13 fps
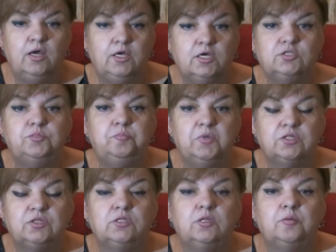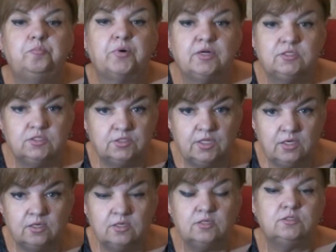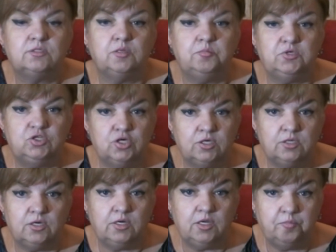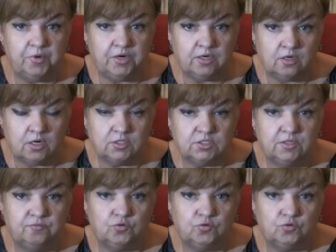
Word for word: Есть методы простые, замечательные и прекрасные.